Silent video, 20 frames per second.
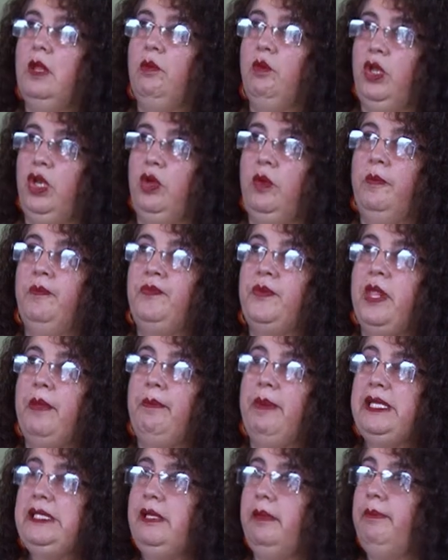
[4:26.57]
Bueno,
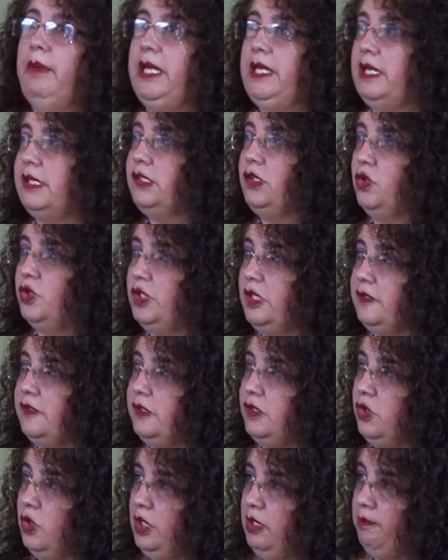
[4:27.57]
pasan varias cosas que
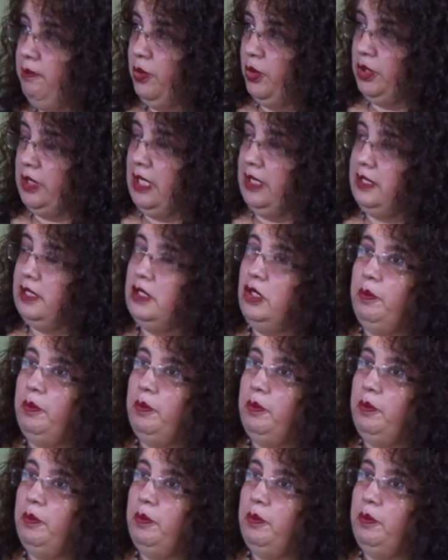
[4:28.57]
son importantes.